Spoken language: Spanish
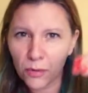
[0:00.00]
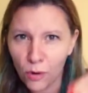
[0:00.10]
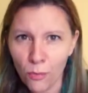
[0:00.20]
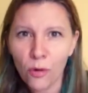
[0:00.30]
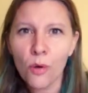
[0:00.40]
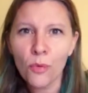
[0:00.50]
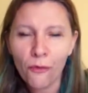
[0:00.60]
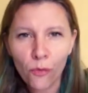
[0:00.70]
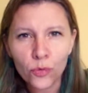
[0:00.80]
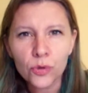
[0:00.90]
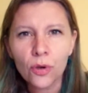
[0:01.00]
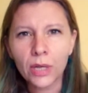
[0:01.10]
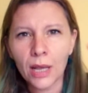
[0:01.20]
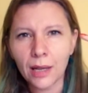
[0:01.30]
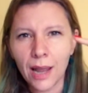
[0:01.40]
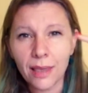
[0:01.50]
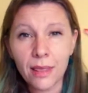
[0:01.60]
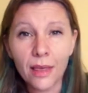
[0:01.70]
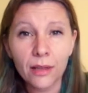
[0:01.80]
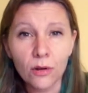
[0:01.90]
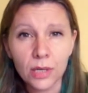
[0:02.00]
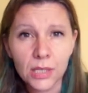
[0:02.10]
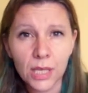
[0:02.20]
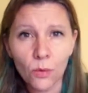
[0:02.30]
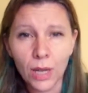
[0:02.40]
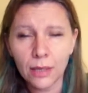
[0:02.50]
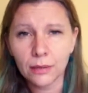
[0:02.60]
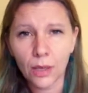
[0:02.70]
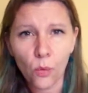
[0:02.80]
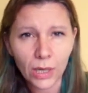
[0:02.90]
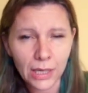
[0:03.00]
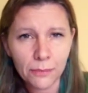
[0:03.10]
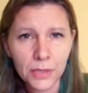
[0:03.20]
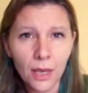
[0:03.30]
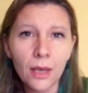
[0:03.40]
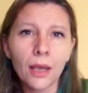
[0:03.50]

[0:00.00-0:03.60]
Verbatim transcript: cómo, cómo funciona la idea de lo residual de Williams